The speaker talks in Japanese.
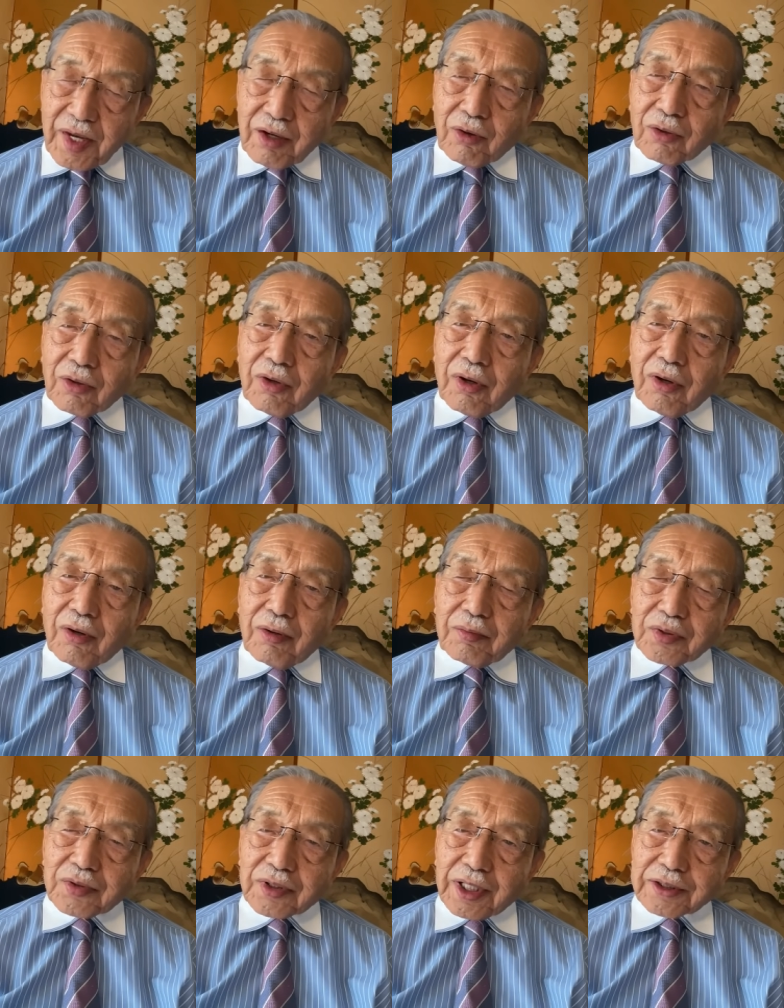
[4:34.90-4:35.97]
この
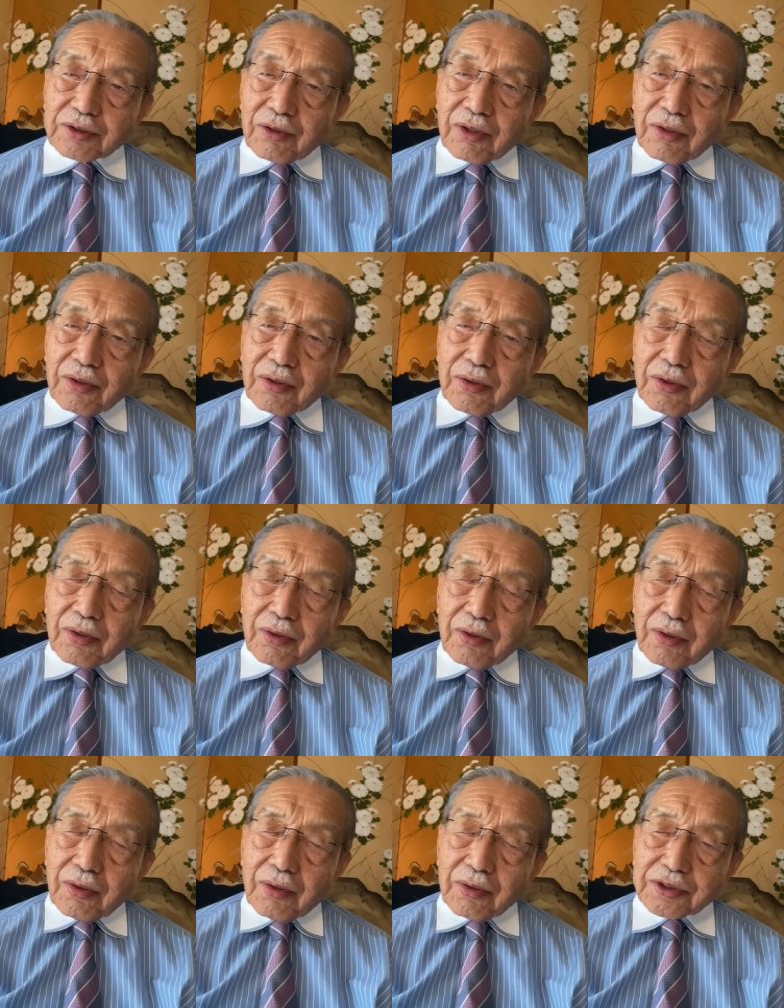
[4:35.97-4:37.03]
物価
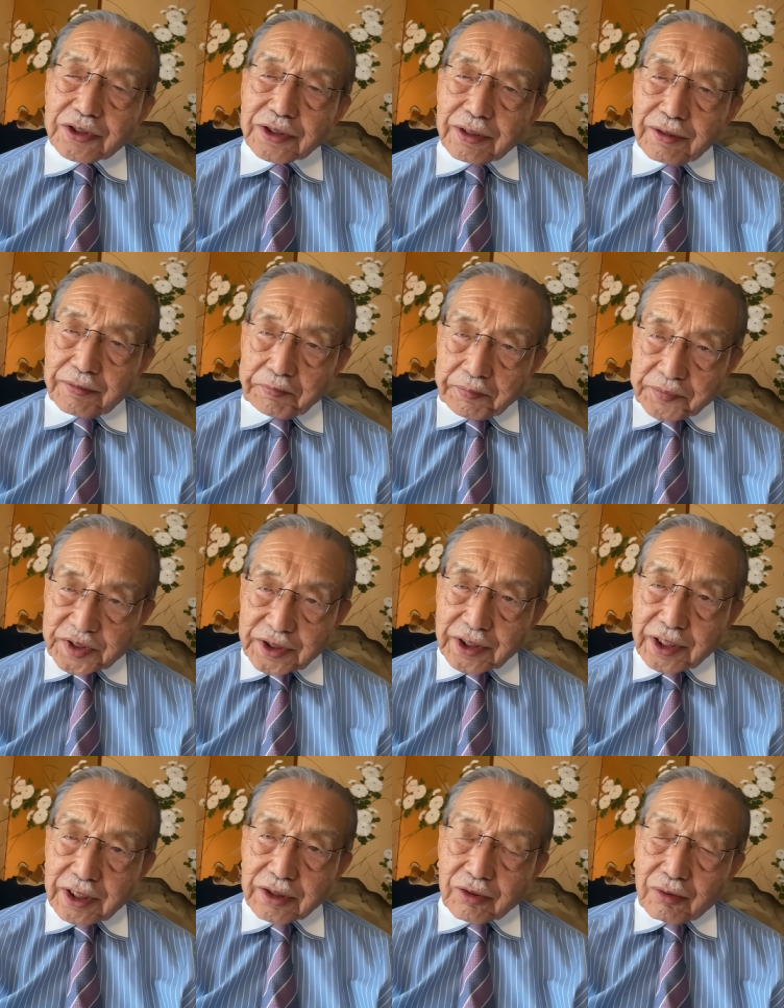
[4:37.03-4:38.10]
と賃
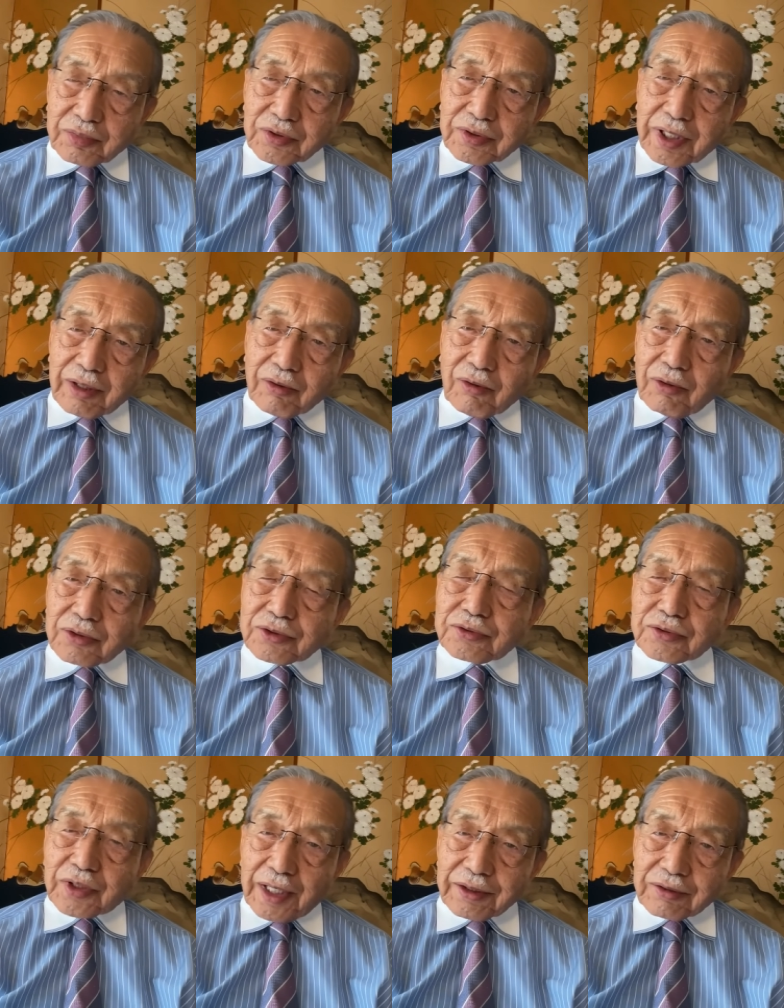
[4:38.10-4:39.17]
金と物価の好
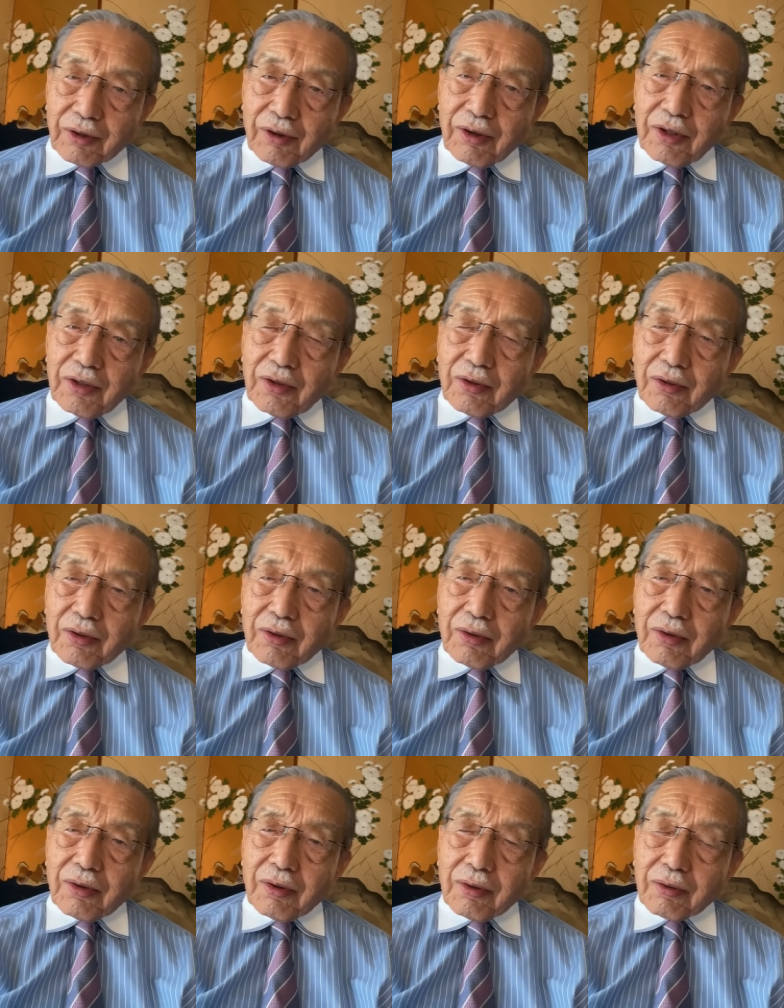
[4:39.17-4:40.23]
循環と、
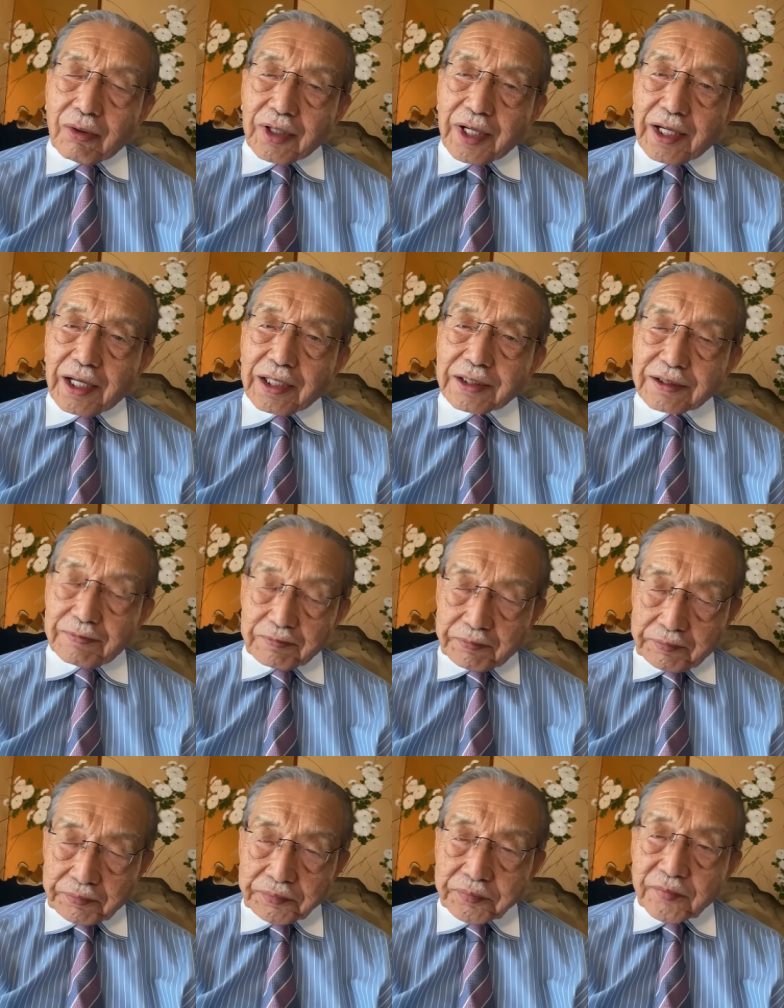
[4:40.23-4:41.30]
これが
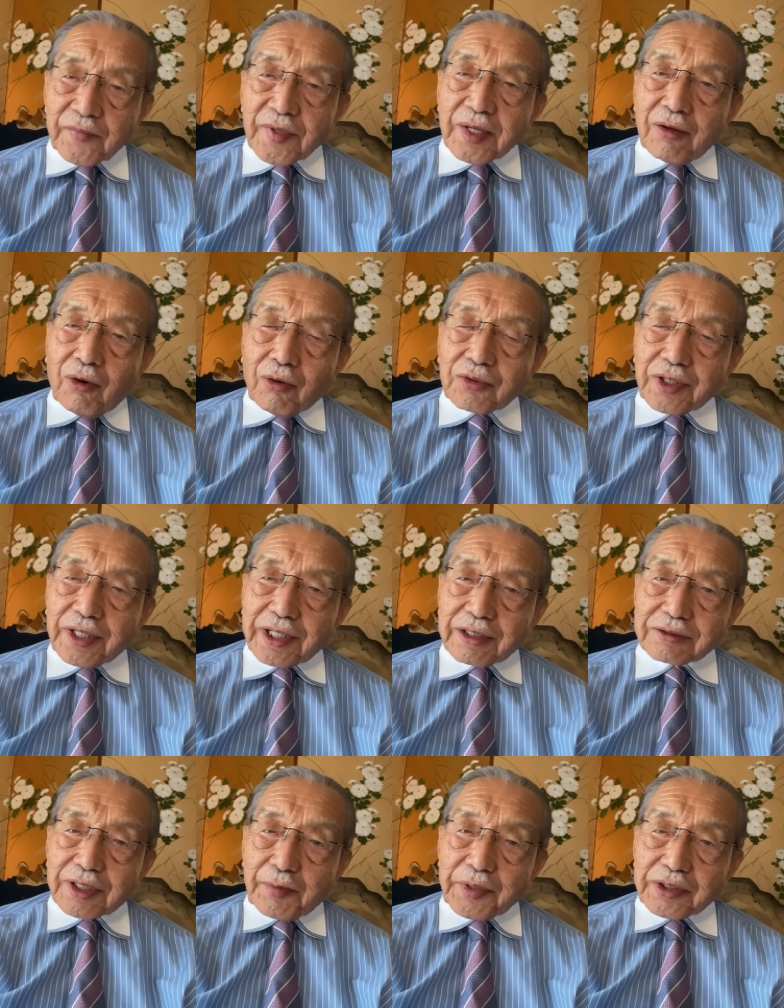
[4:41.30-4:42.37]
行われ
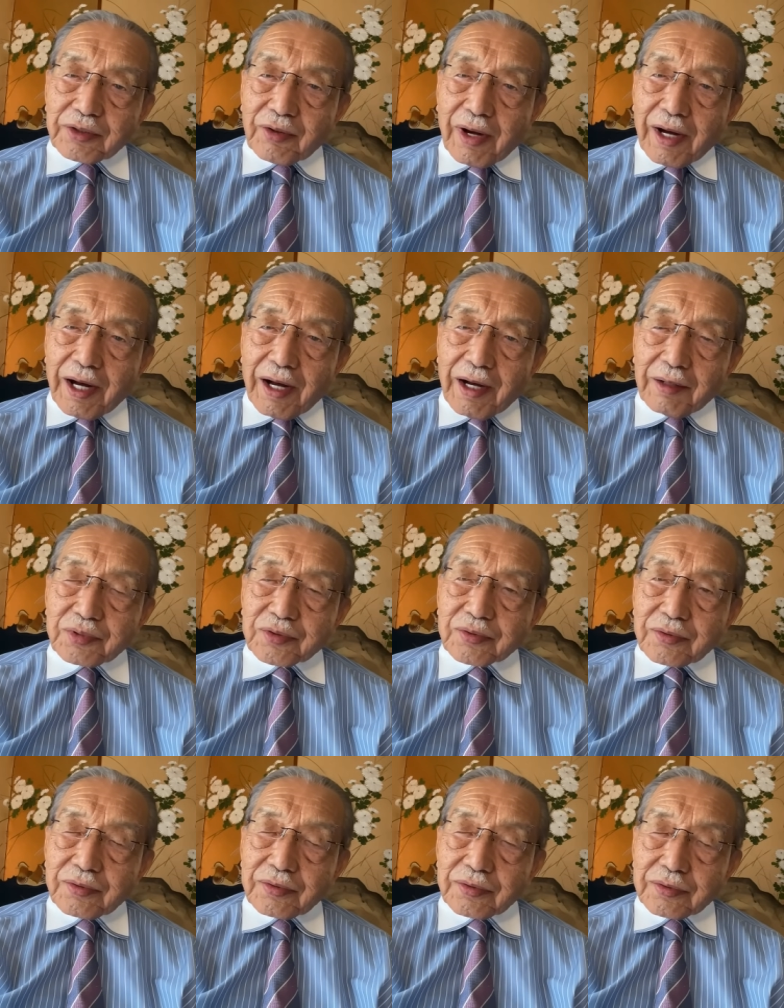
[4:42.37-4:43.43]
るためには、
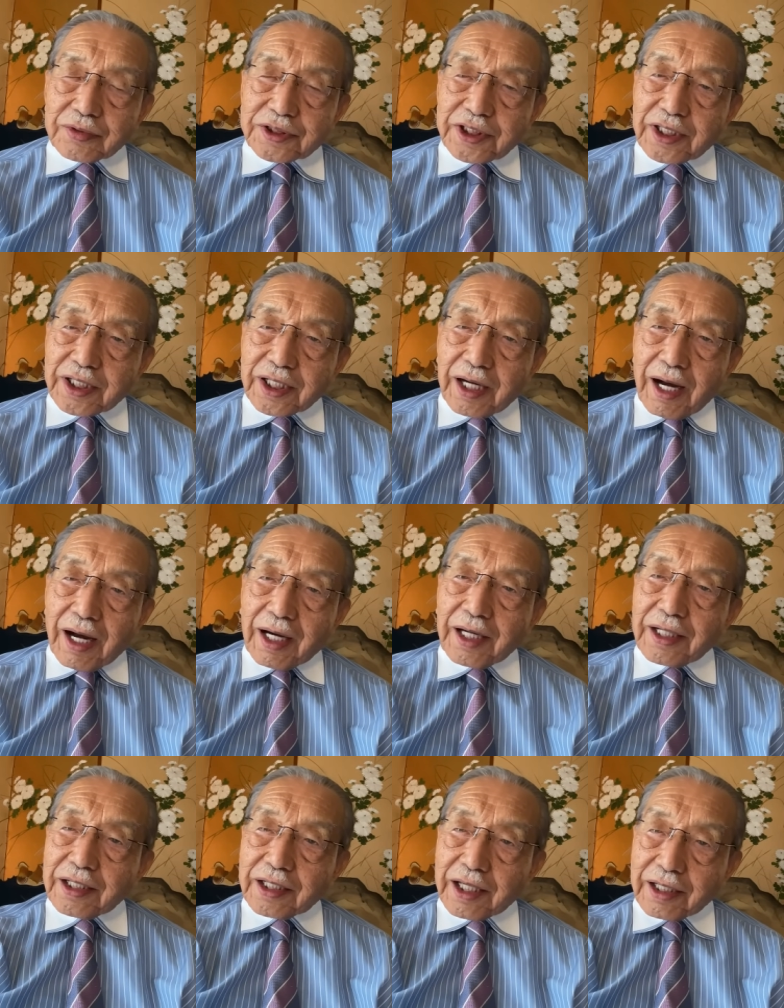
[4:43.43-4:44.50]
賃金が上が
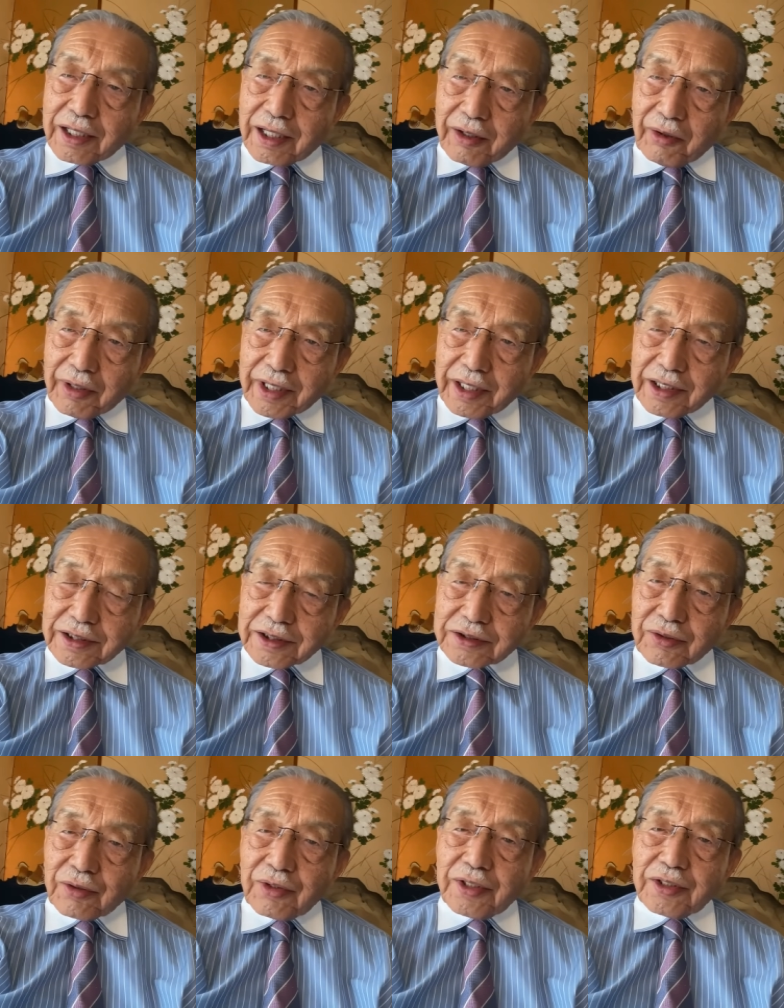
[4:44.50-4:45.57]
らなきゃいけないわけなんで
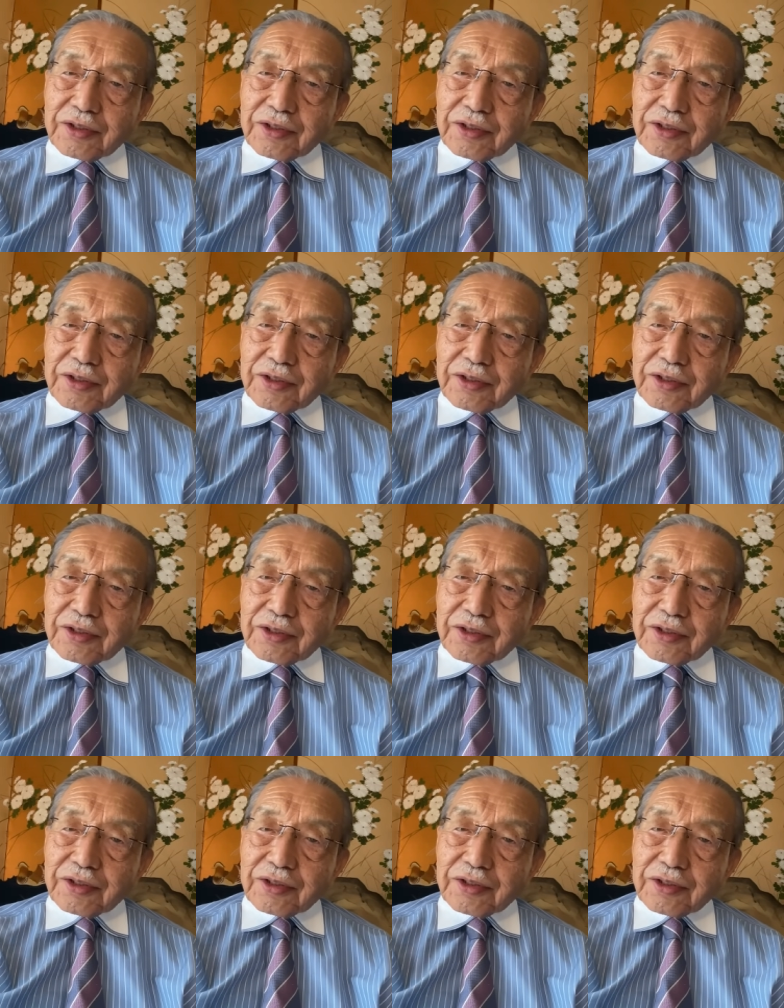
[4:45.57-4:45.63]
すよ。